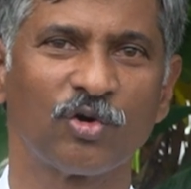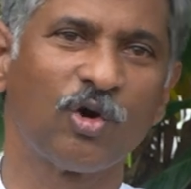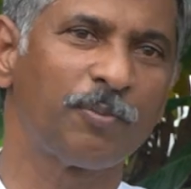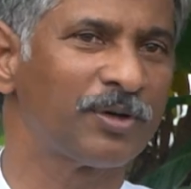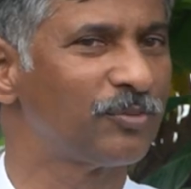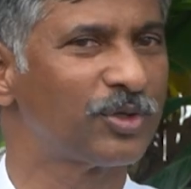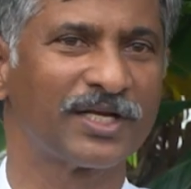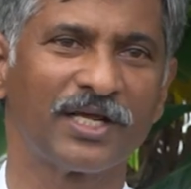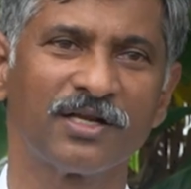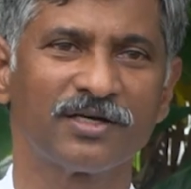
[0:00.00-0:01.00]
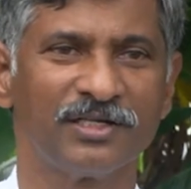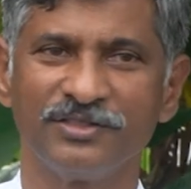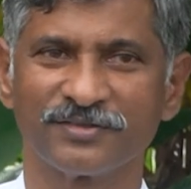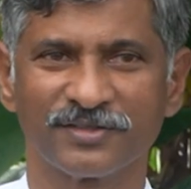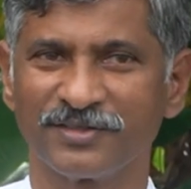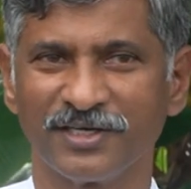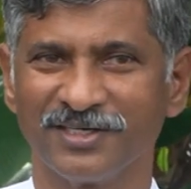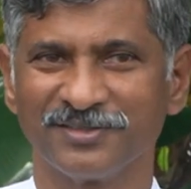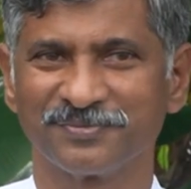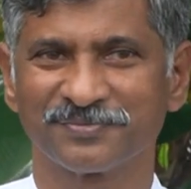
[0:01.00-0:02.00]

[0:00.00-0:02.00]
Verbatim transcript: లోపల మురికినైనా క్లీన్ చేసేది నీళ్ళే